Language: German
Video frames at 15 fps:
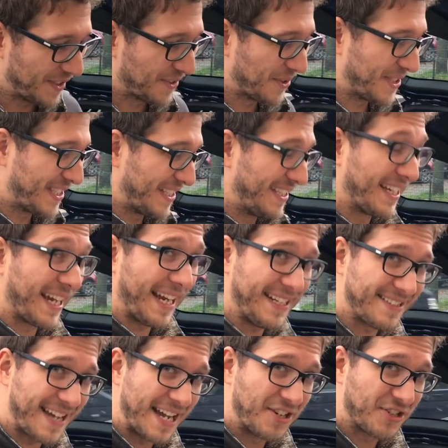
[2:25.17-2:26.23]
wieso ich den hier
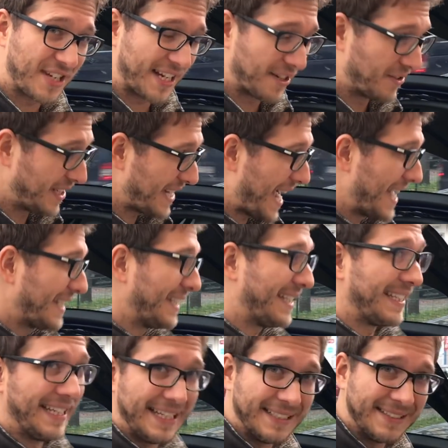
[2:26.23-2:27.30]
rechts einstecke und nicht eigentlich
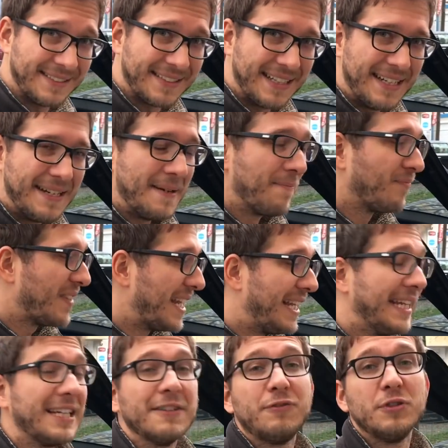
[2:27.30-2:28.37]
links, der
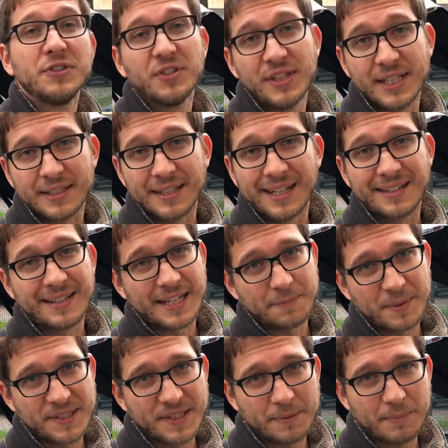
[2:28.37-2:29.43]
linke funktioniert nicht. Das
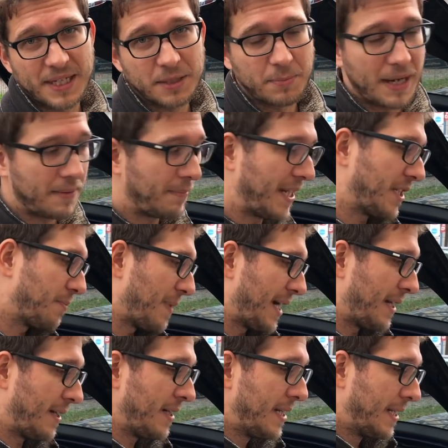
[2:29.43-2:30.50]
passiert manchmal.
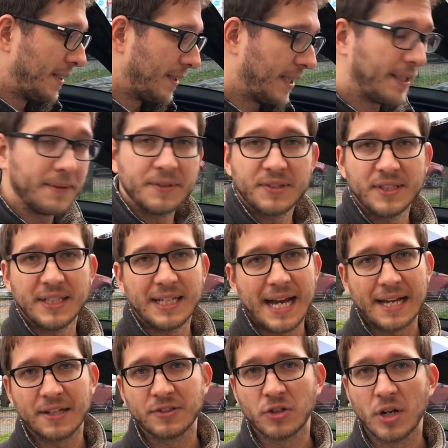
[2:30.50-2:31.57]
Manchmal ne, sind die
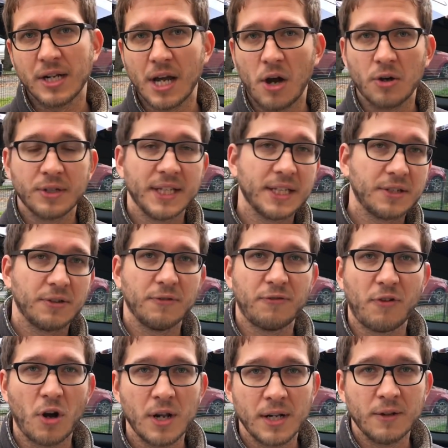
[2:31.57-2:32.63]
Ladesäulen auch nicht
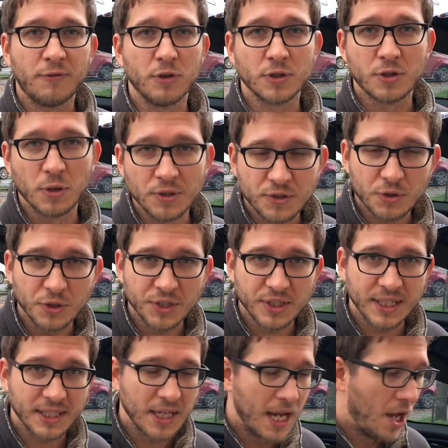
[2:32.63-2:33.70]
voll
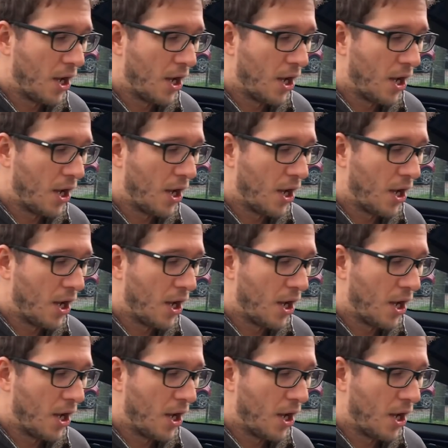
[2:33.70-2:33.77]
funktionstüchtig